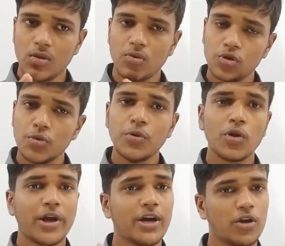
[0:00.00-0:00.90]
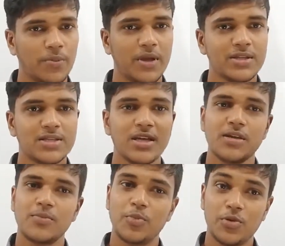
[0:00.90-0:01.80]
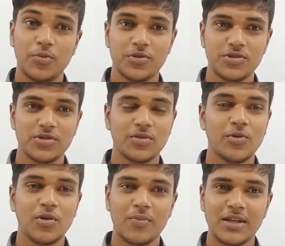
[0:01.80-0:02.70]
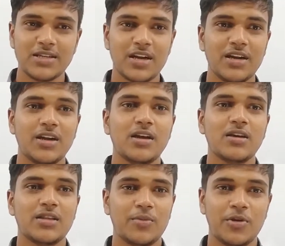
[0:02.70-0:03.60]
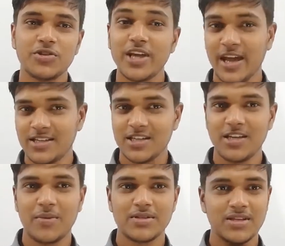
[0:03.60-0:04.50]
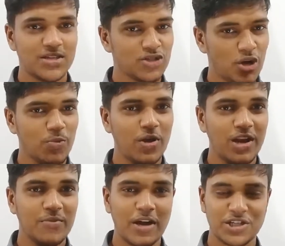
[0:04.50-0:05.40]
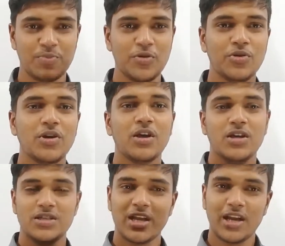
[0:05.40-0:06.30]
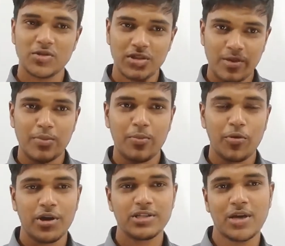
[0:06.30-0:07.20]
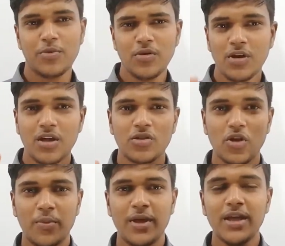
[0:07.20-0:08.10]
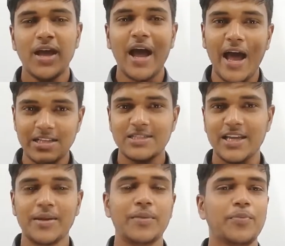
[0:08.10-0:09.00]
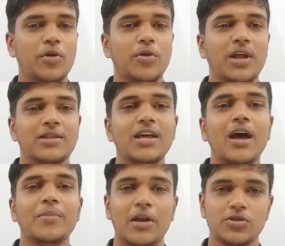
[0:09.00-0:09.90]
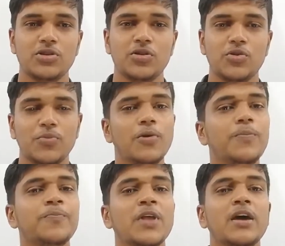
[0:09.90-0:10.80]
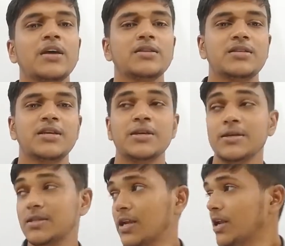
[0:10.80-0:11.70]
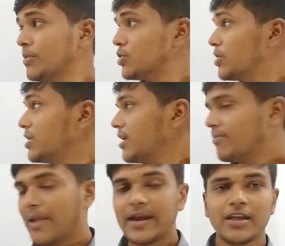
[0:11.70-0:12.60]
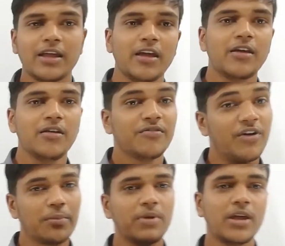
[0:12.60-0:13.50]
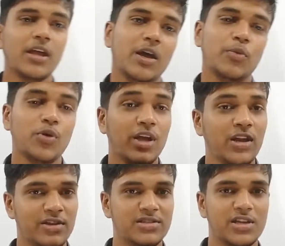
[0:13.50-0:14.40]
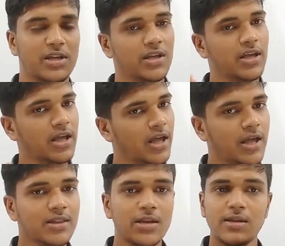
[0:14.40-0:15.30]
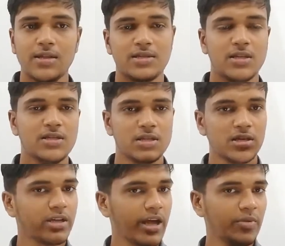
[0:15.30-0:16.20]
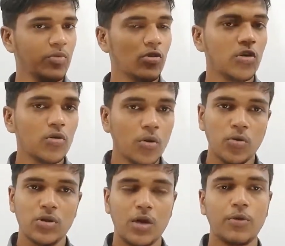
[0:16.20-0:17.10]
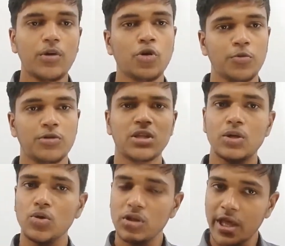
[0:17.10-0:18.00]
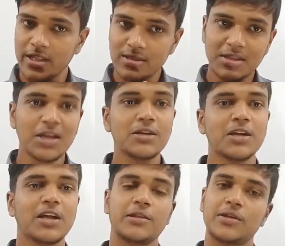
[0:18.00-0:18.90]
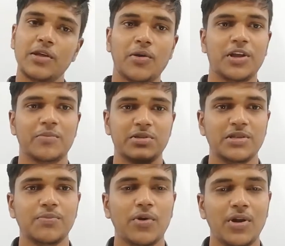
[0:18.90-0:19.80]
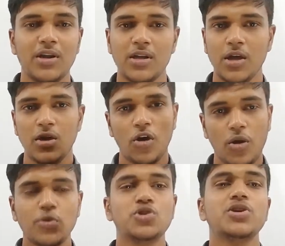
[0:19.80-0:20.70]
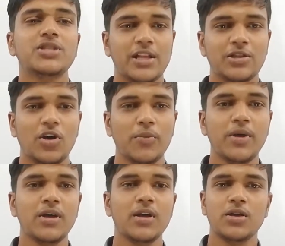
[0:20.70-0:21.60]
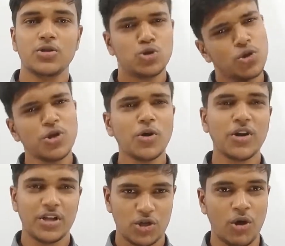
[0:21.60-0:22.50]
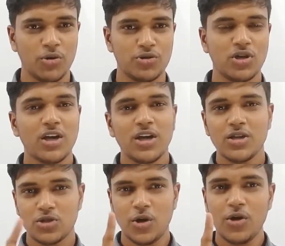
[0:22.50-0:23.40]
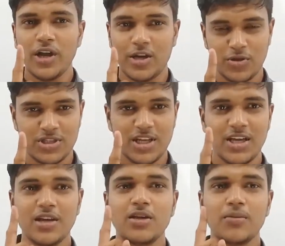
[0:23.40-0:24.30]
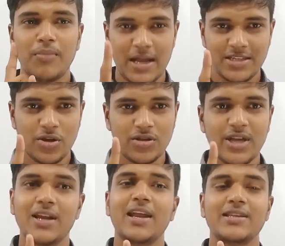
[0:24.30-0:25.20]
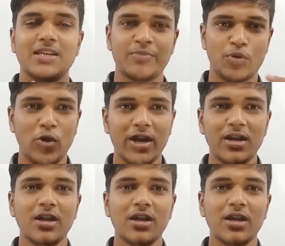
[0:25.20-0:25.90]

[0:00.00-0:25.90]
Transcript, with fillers: গুরুত্বপূর্ণ কয়েকটা টপিক আছে পুনঃপ্রতিযোগিতামূলক বাজার তারপর হচ্ছে একচেটিয়া বাজার স্বল্পকালীন ভারসাম্য সেই ক্লাসগুলোতে আমরা পরে যাব তবে আজকের এই পর্বটাতে আমি আলোচনা করব যে তিনটা বিষয় নিয়ে প্ল্যান কি ফার্ম কি এবং ইন্ডাস্ট্রি কি এই তিনটা জিনিস জ্ঞানমূলক অনুধাবন নৈভিত্তিক এই তিনটা ক্ষেত্রেই অনেক বেশি ইম্পর্টেন্ট অবশ্যই জানতে হবে যদিও অনেক সহজ সো এটা হচ্ছে বাজার অধ্যায়ের লেকচার নাম্বার ওয়ান